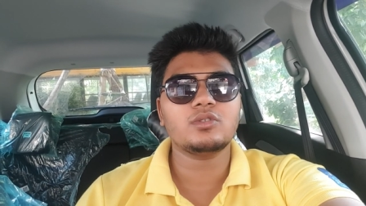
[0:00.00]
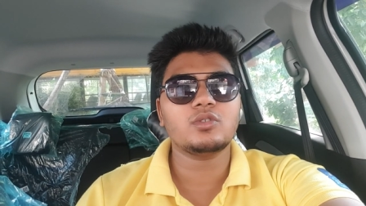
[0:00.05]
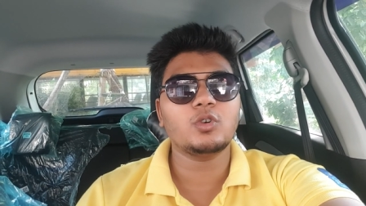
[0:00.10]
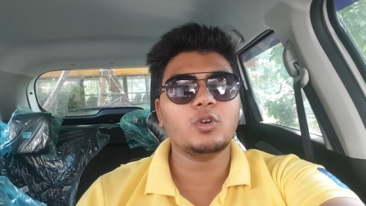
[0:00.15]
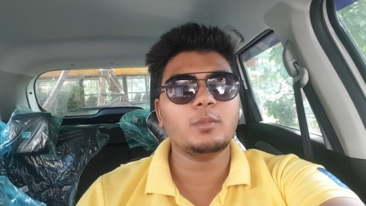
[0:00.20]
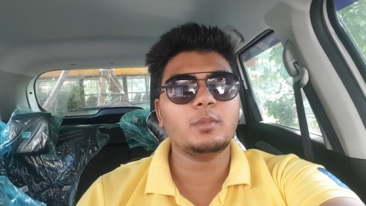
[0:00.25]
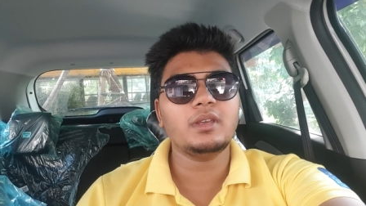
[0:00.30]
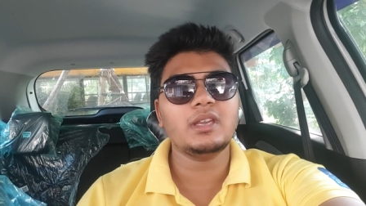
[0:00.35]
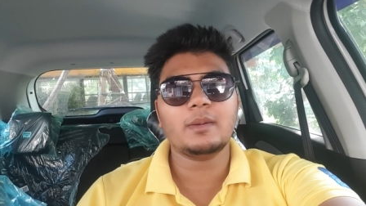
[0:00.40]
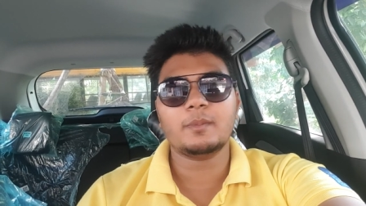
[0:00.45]
कोई
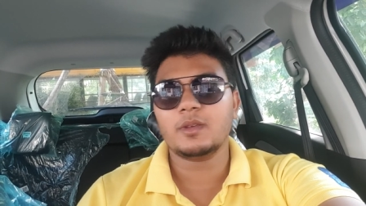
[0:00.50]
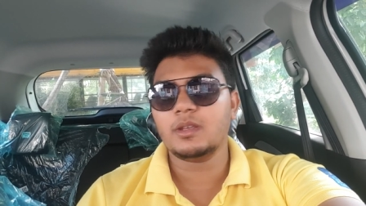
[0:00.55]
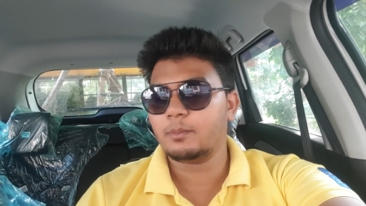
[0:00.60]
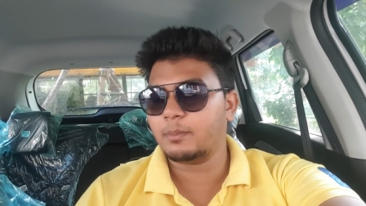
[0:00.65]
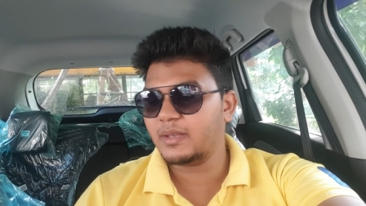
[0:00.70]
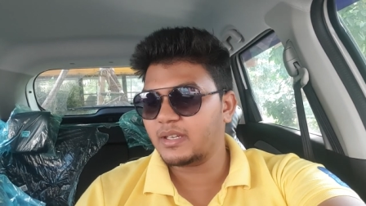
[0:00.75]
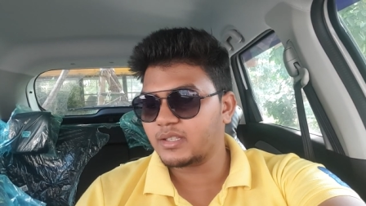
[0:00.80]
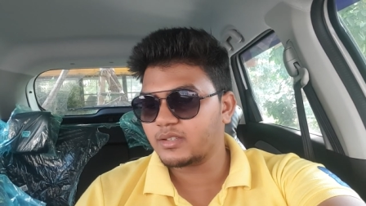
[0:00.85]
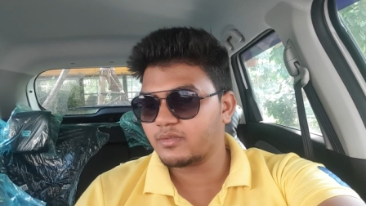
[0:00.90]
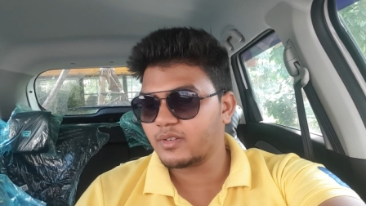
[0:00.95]
भी आपकी
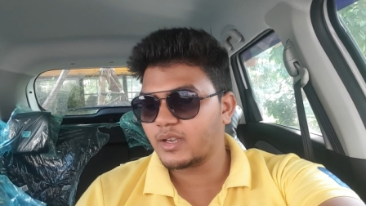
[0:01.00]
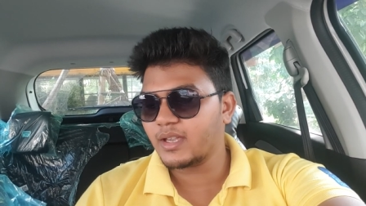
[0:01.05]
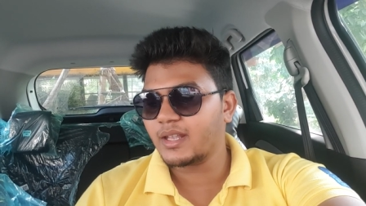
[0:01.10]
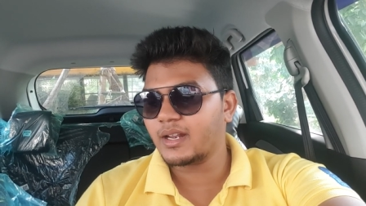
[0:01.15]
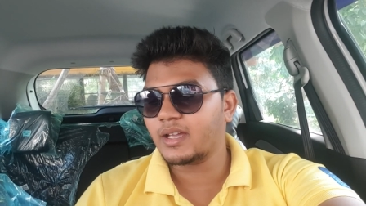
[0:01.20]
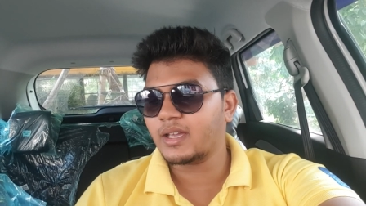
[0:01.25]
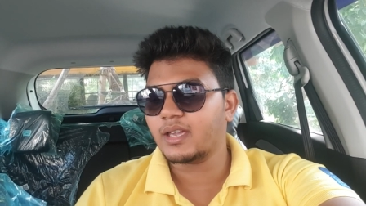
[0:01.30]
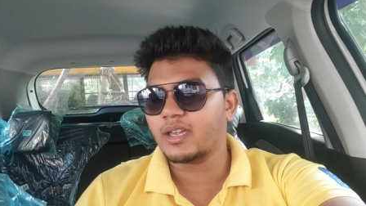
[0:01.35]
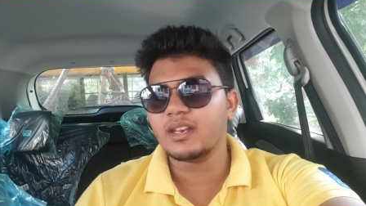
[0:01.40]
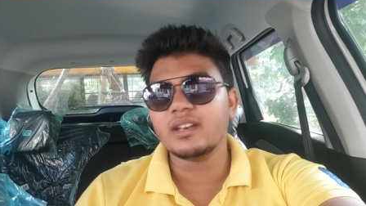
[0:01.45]
पिक्स
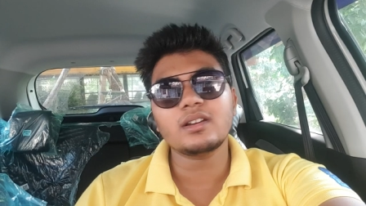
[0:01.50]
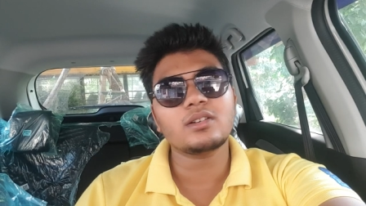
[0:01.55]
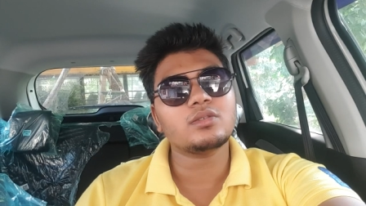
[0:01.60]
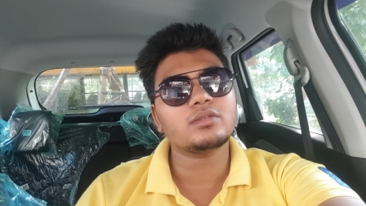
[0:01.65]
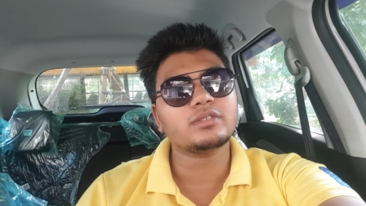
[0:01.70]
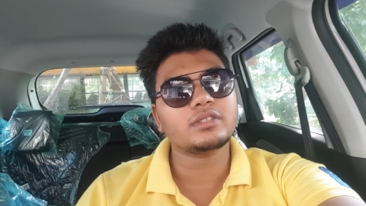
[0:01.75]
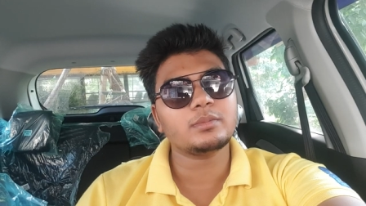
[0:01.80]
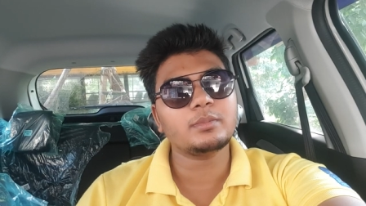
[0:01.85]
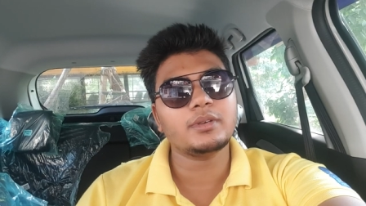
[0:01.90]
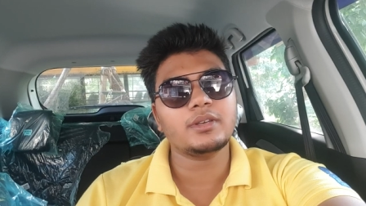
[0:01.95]
वगैरह है ना
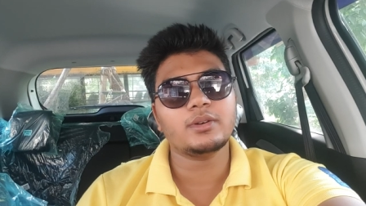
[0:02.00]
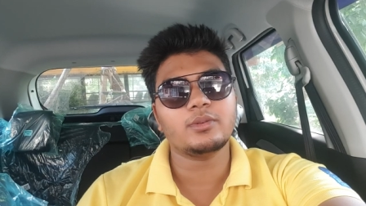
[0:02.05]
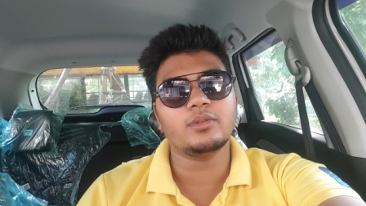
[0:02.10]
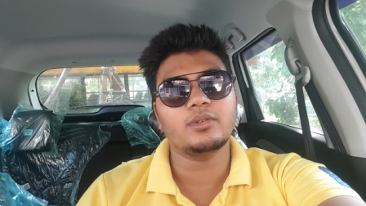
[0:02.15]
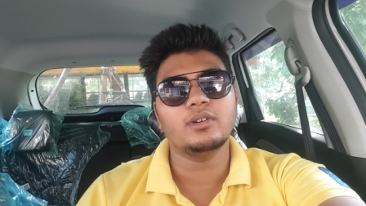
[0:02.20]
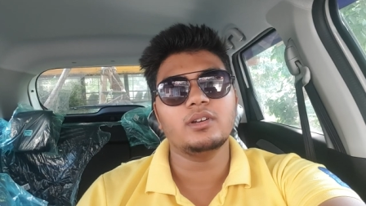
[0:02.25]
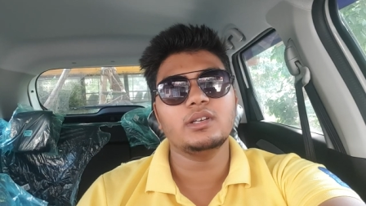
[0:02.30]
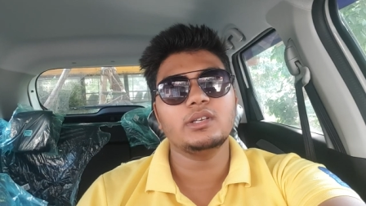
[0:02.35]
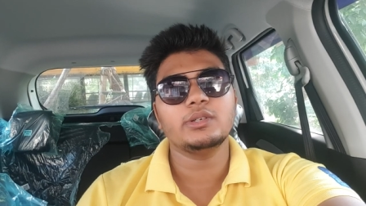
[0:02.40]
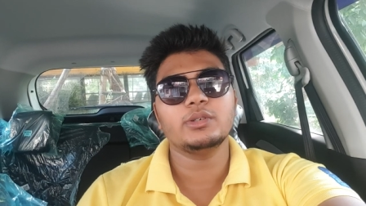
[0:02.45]
कुछ भी हो
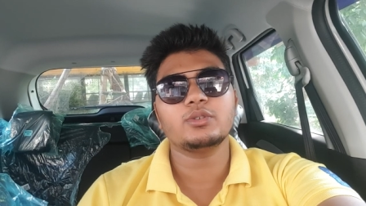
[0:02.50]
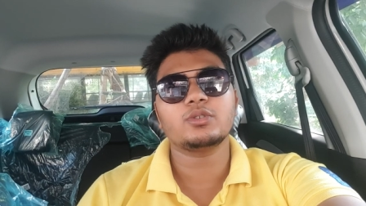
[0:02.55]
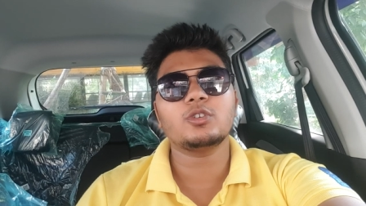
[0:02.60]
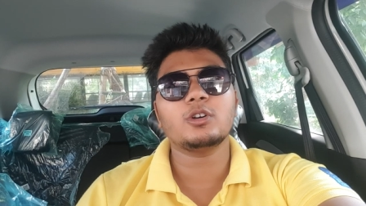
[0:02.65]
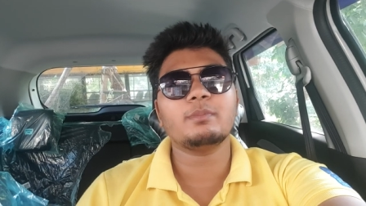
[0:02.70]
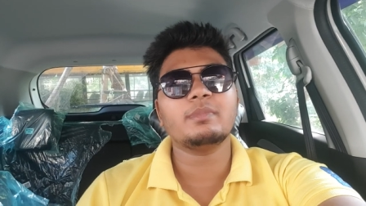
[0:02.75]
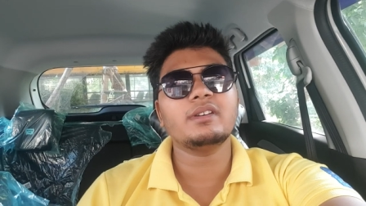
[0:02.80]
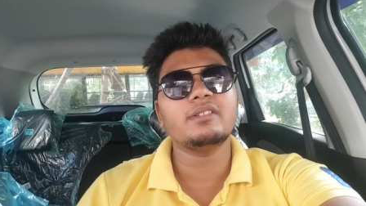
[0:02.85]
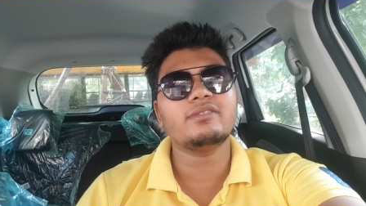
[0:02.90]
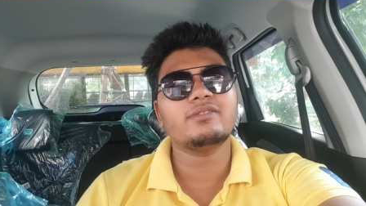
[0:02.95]
उसको
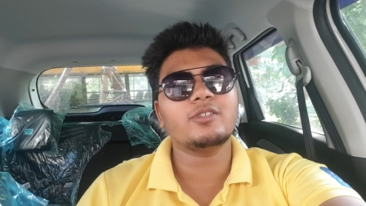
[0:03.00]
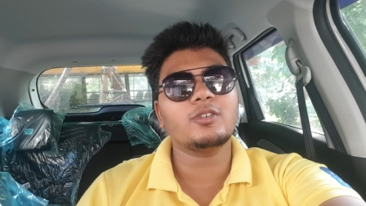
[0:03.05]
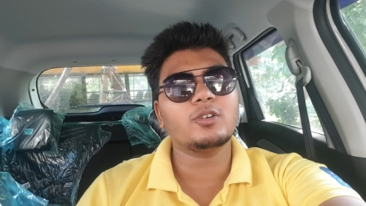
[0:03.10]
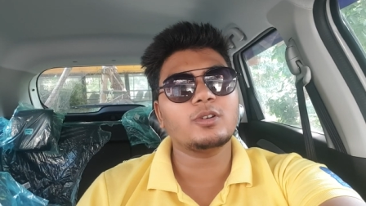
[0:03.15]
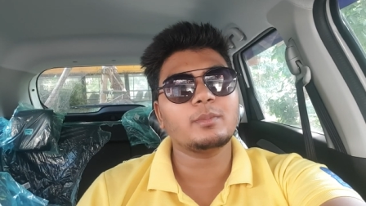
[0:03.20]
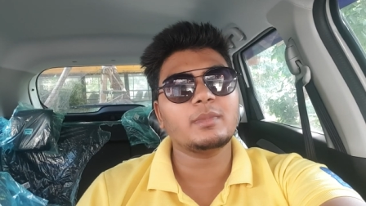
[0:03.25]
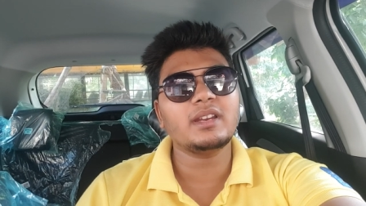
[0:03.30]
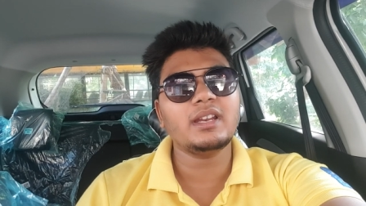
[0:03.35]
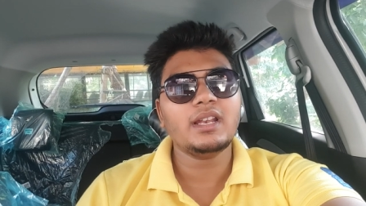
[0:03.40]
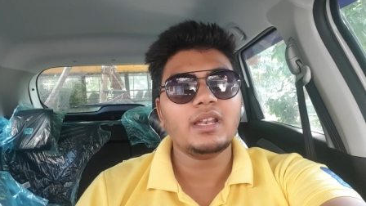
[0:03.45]
अपने फ़ोन
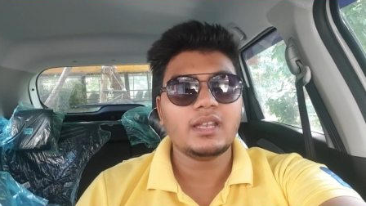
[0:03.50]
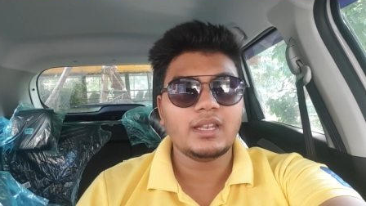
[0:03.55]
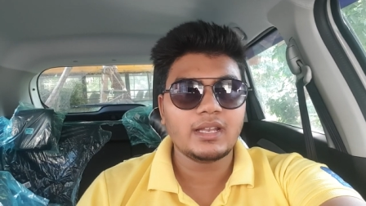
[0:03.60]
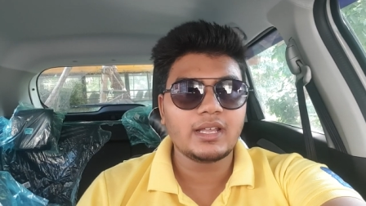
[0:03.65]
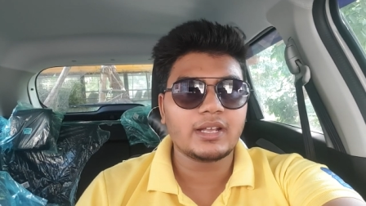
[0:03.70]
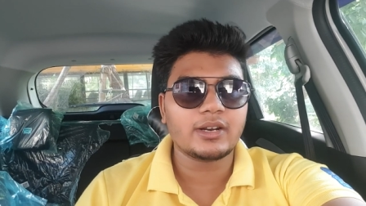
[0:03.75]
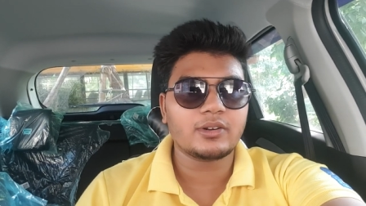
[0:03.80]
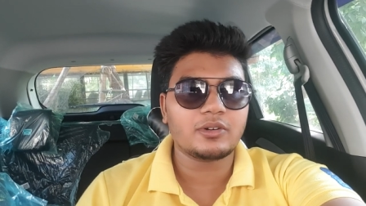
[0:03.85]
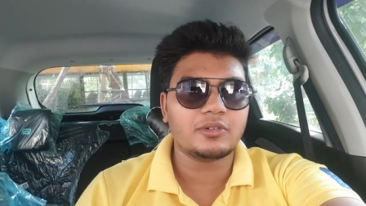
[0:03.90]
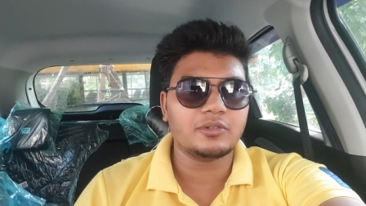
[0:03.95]
में
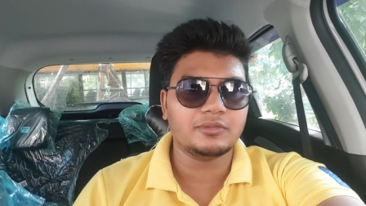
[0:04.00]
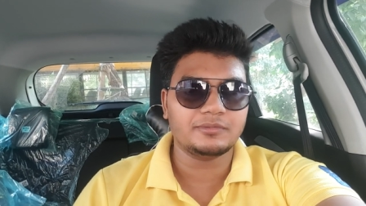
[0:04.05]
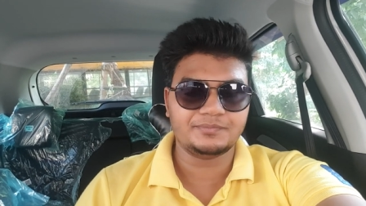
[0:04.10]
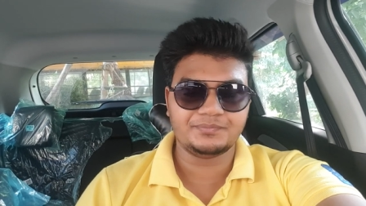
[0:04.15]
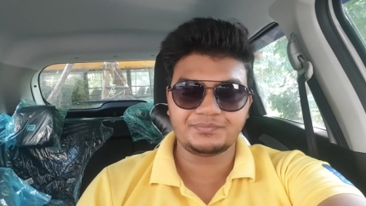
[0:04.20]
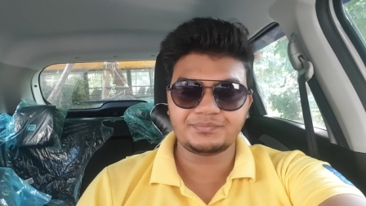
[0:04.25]
ना रखो